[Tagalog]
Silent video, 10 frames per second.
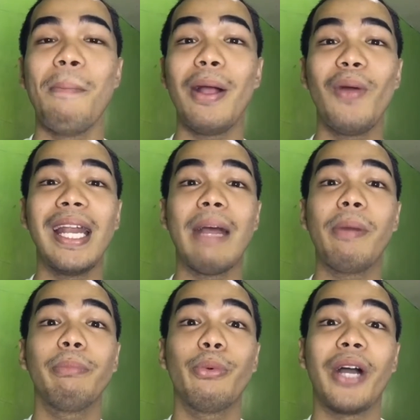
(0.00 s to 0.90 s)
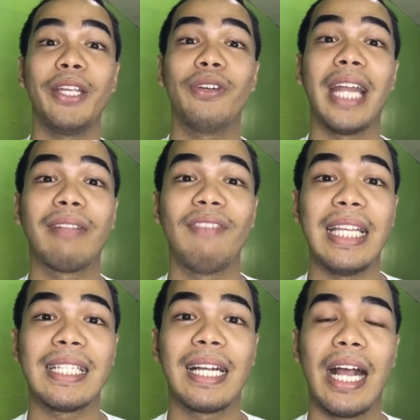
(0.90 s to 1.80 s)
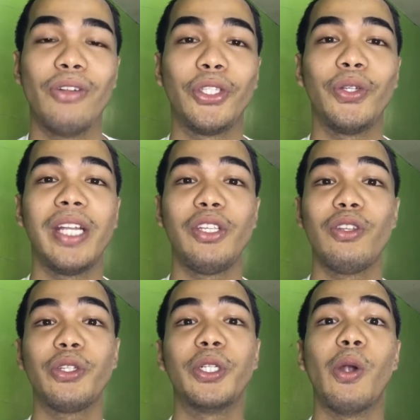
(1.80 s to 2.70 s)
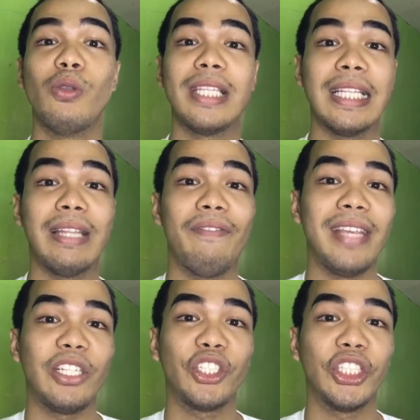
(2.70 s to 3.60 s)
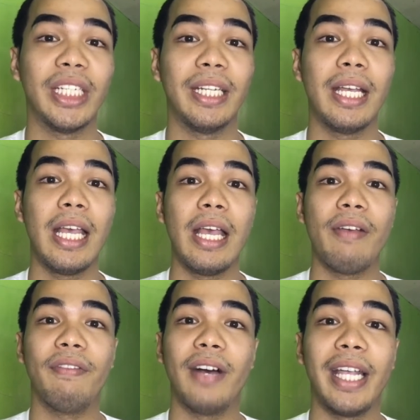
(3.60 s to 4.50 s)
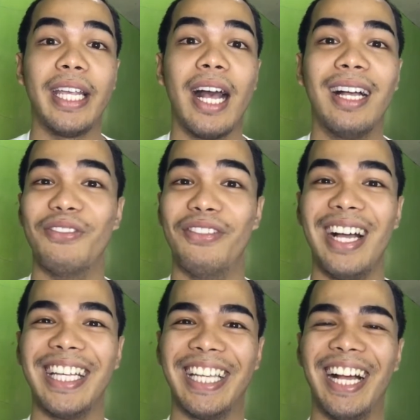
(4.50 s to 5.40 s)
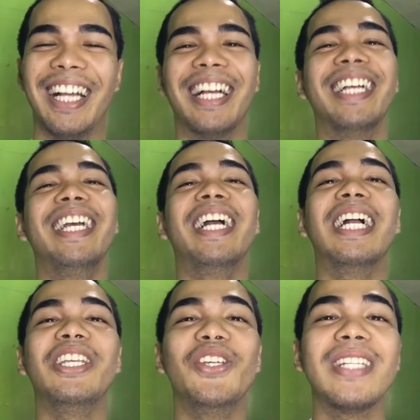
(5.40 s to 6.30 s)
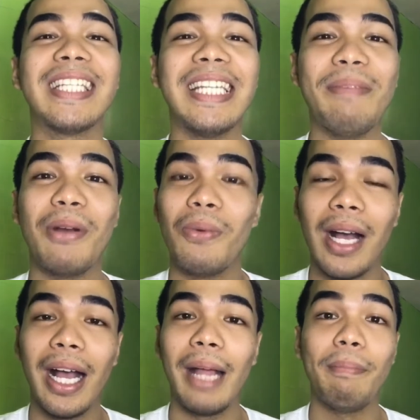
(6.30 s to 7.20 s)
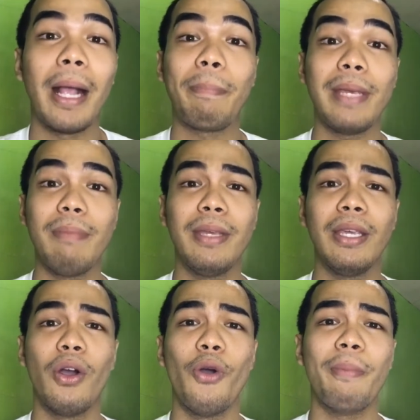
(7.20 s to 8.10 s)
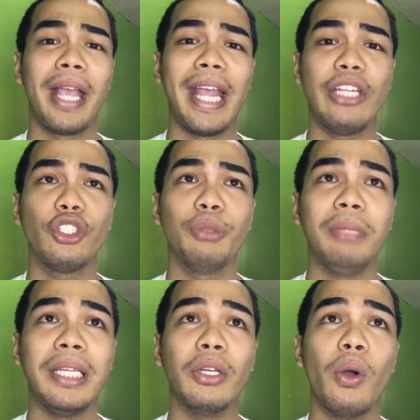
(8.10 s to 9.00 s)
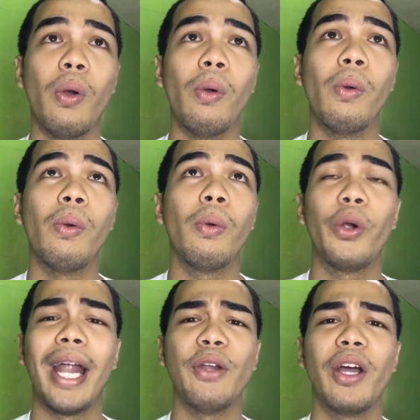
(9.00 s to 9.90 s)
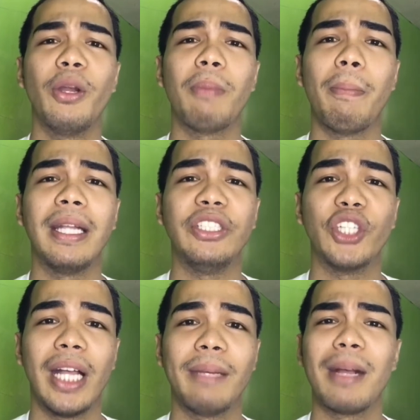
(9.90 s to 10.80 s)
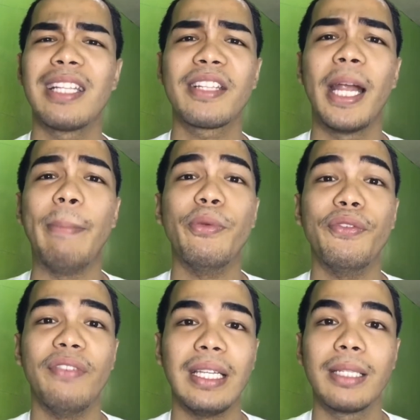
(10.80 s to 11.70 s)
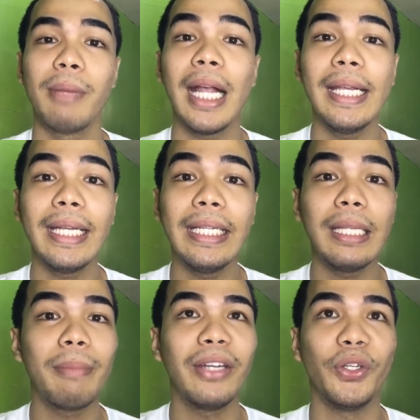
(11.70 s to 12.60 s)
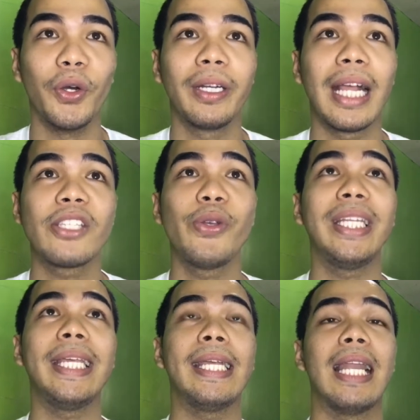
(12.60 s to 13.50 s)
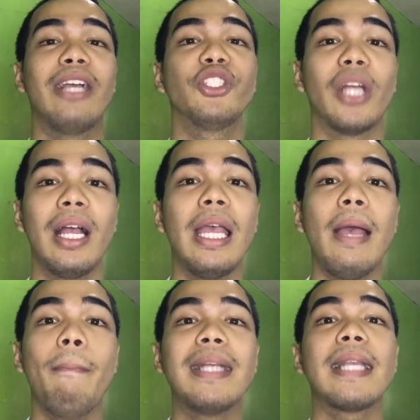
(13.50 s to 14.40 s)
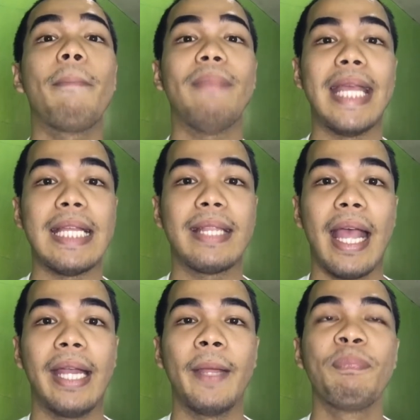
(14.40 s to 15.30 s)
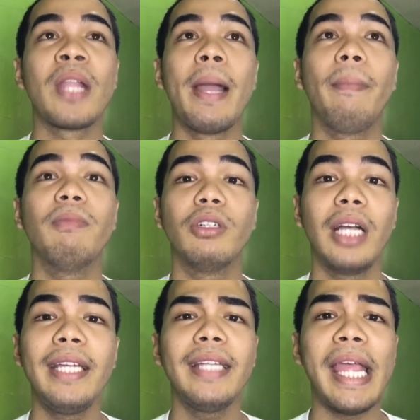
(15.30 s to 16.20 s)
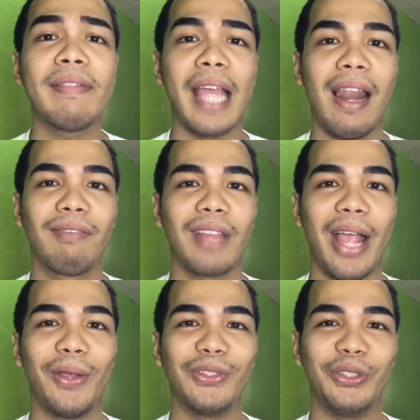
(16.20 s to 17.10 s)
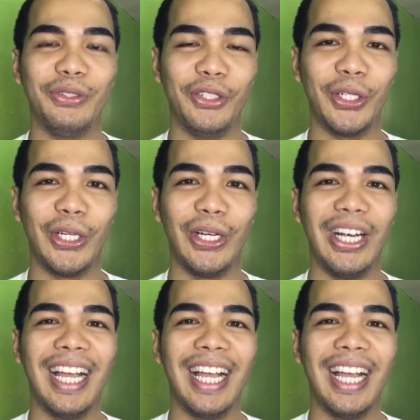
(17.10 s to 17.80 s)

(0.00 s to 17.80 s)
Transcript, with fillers: Pag wala naman po kayong Netflix account, you can use your own television vaya, vaya, yung Sinimawan, my PBO, my HBO, or ano-ano pa man dyan, mga star movies. Maganda din naman doon, kaso hindi nga lang siya mas updated. Oh, hintay-hintay lang tayo, girl.